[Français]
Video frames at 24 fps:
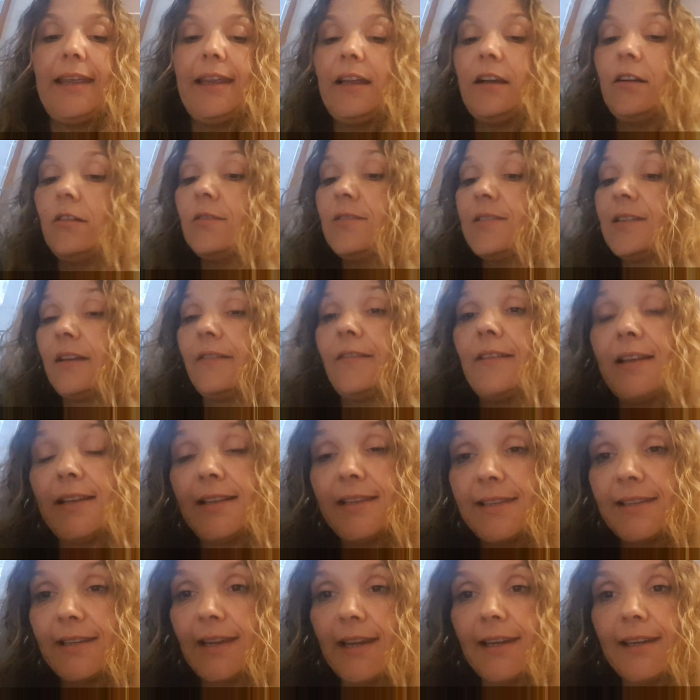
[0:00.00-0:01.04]
Et quand ça va
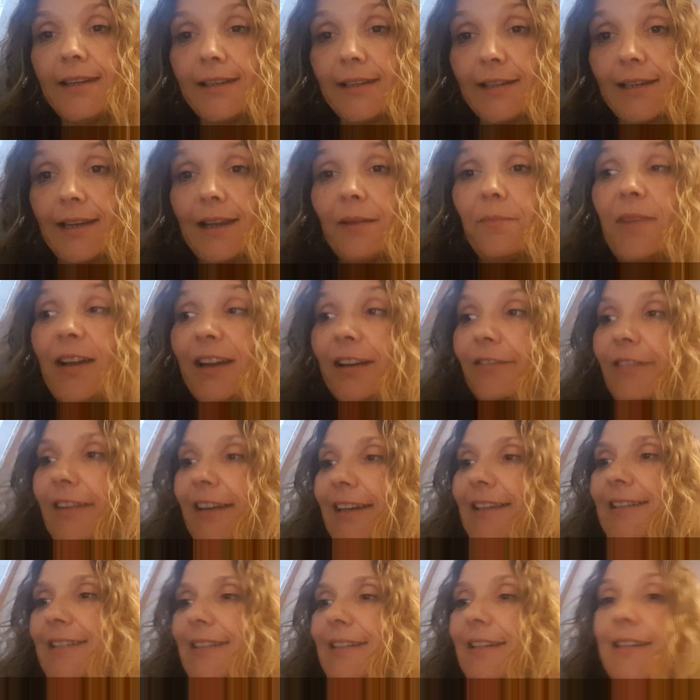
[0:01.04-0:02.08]
être sec, la marque
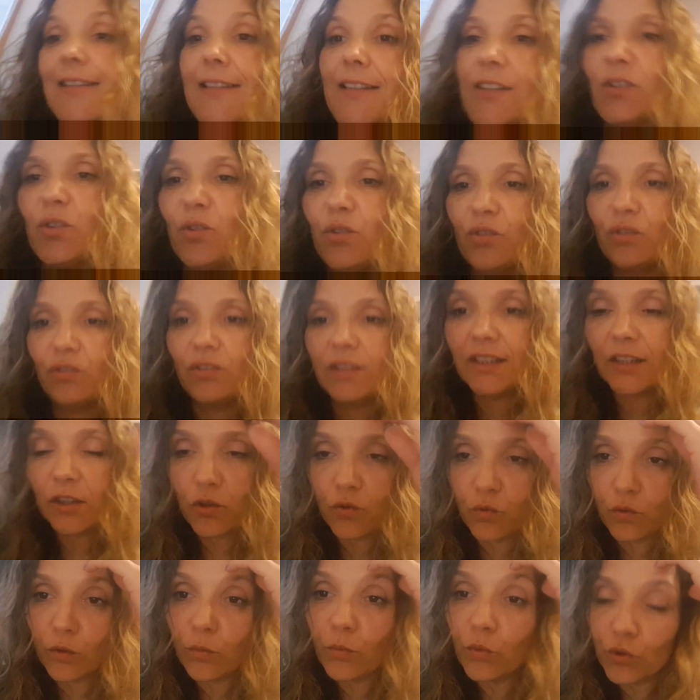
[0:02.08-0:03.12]
va rester. C'est un truc de
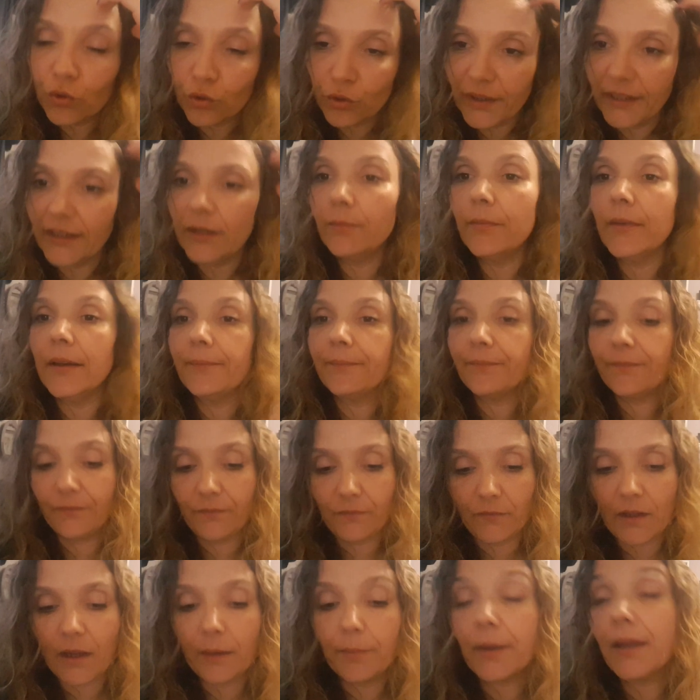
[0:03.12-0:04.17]
dingue. Je vous remontrerai demain.
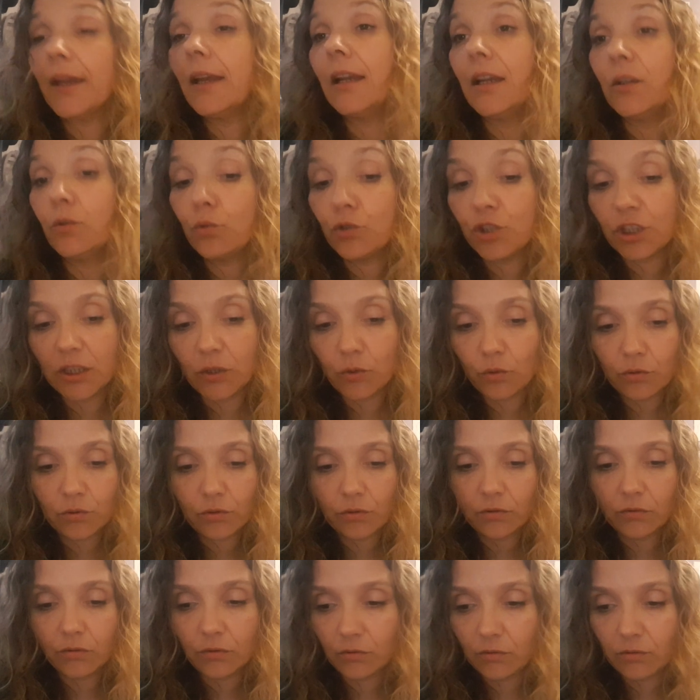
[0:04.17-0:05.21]
Après la douche et tout,
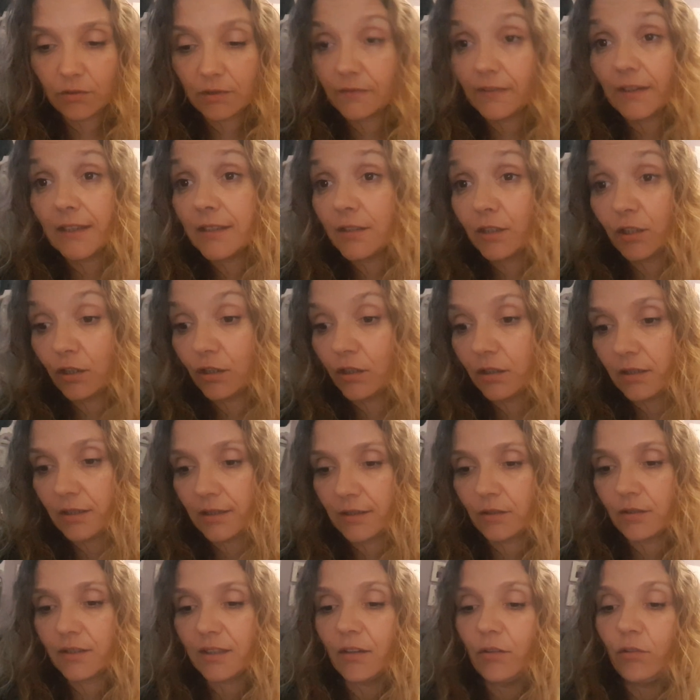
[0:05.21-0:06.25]
tu,
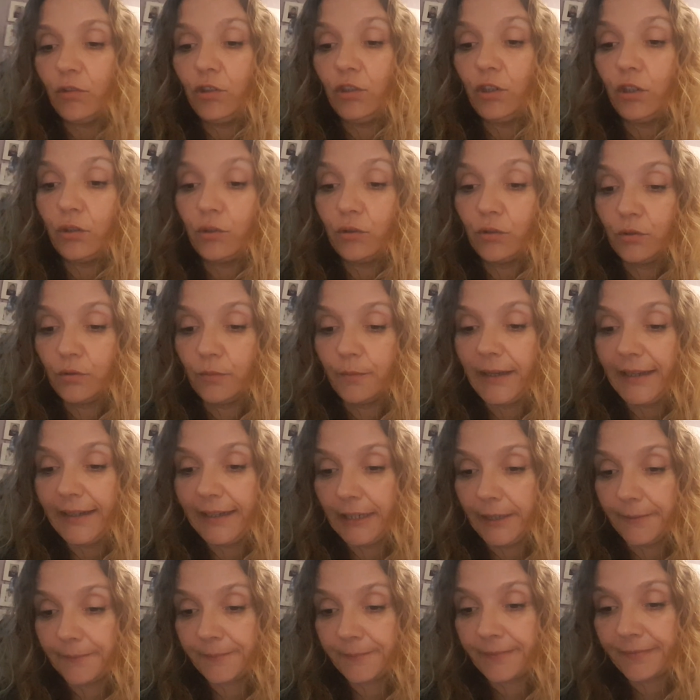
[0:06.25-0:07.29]
ce sera encore
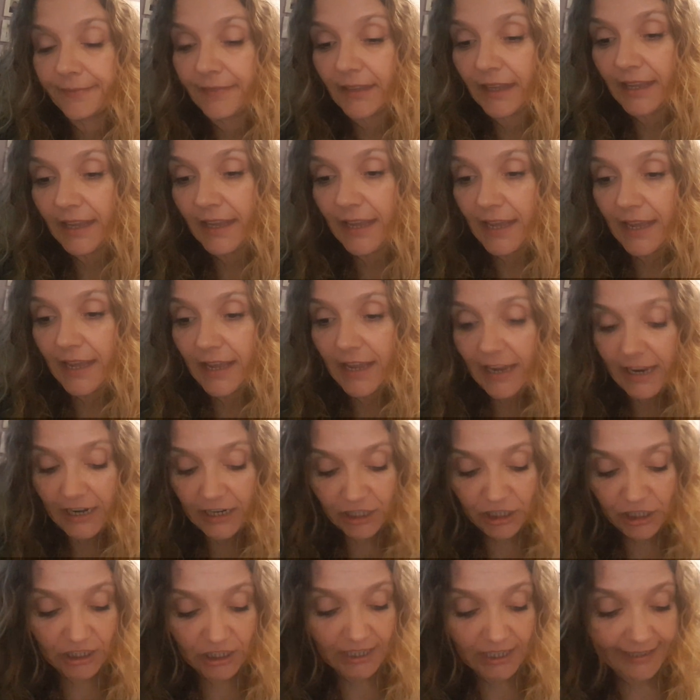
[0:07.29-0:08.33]
marqué.
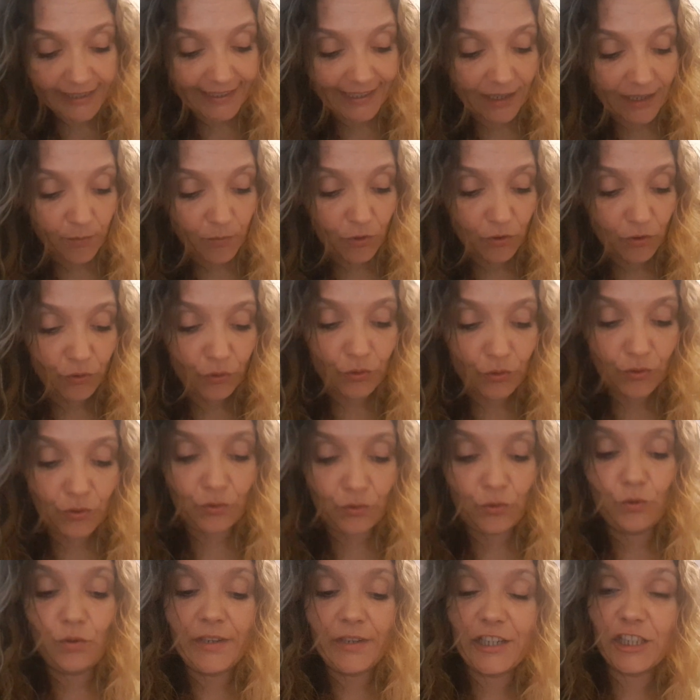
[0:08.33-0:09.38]
J'ai également
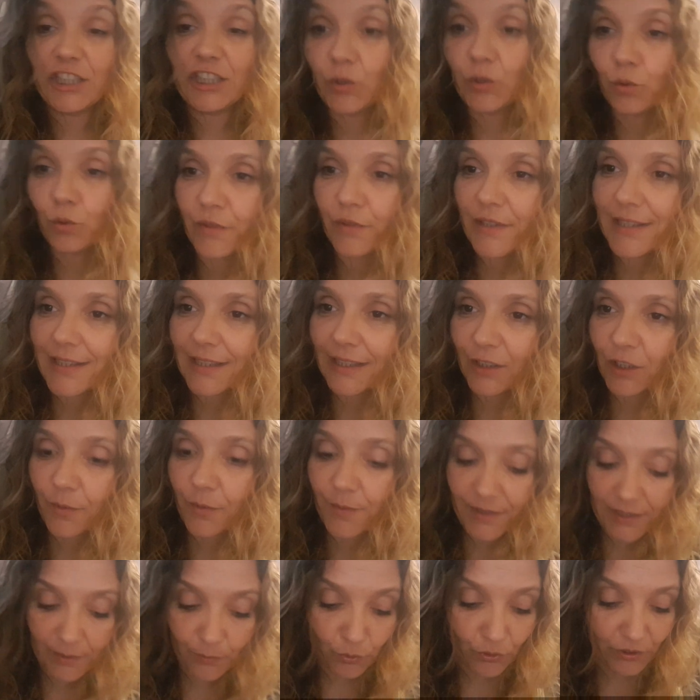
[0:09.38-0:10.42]
reçu, et j'ai trouvé ça
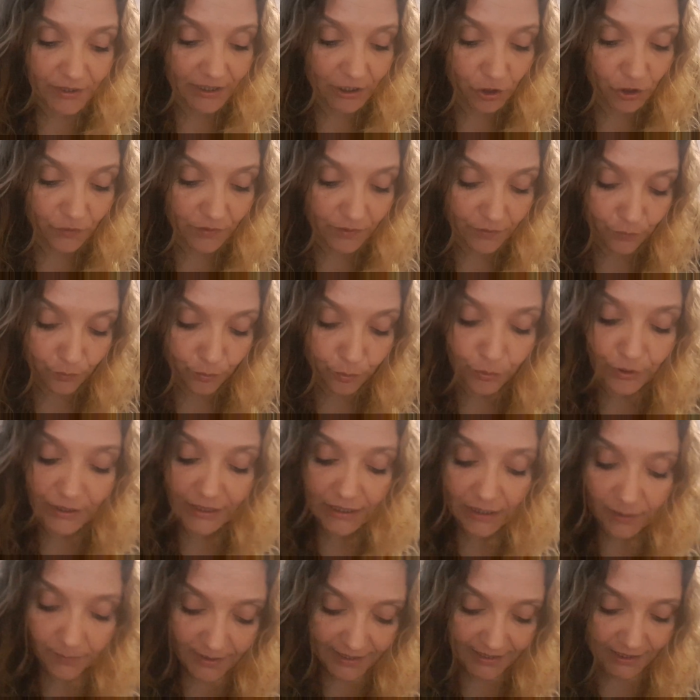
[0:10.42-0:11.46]
top, c'est pour ça que je vais vous
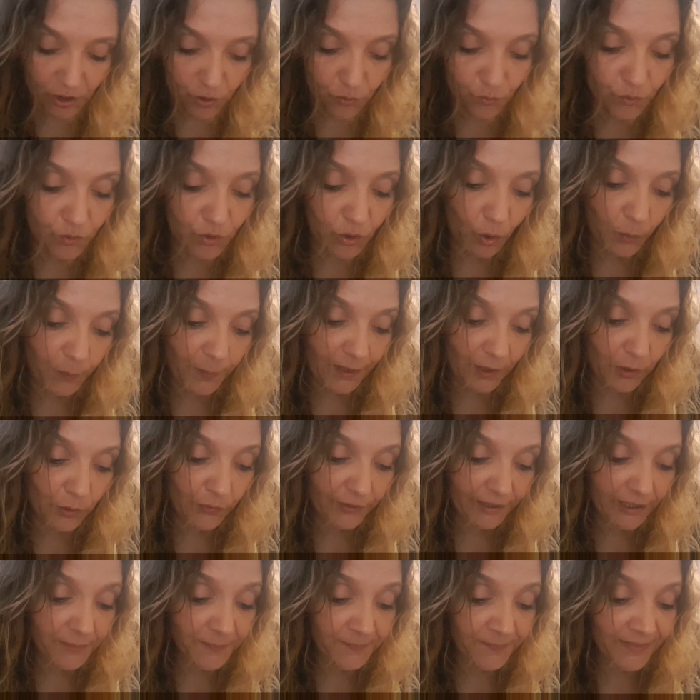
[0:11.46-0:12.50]
bouquiner, mais ça je vous en
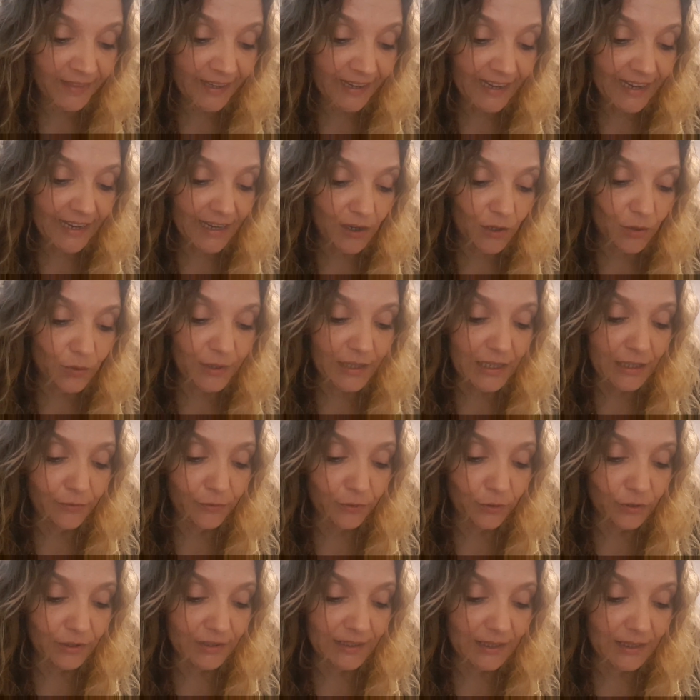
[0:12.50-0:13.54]
reparlerai, le
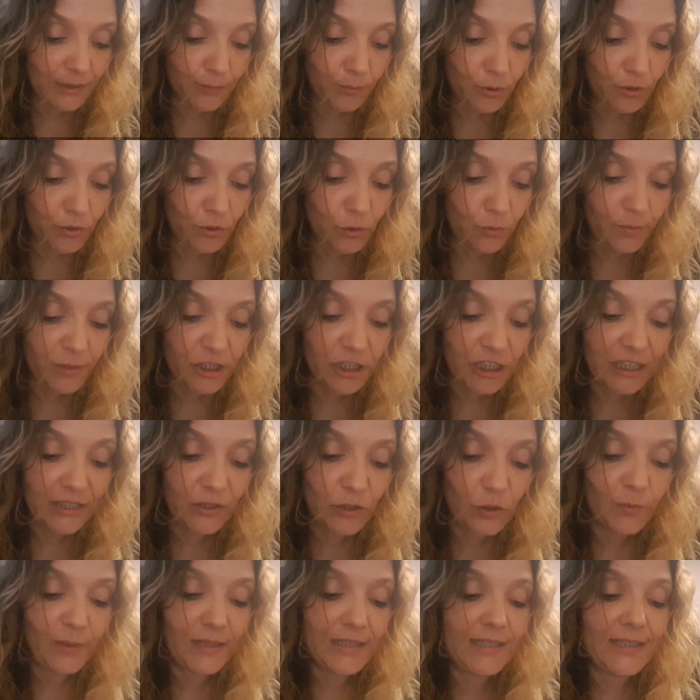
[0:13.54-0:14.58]
livre des potions magiques
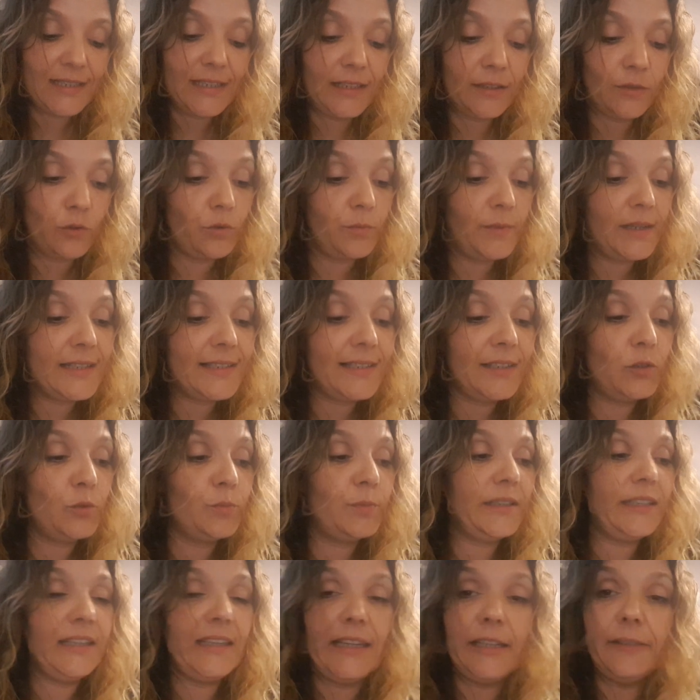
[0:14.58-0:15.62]
de, médecins
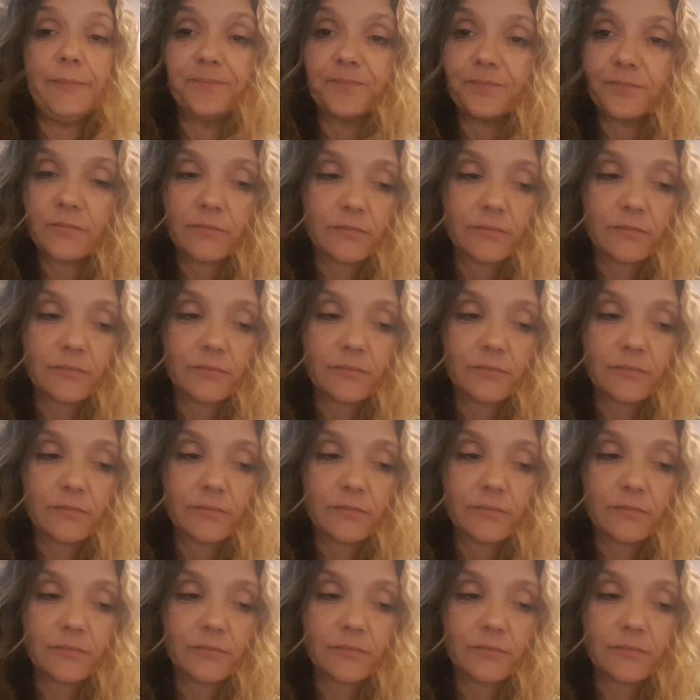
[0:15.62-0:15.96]
oubliés.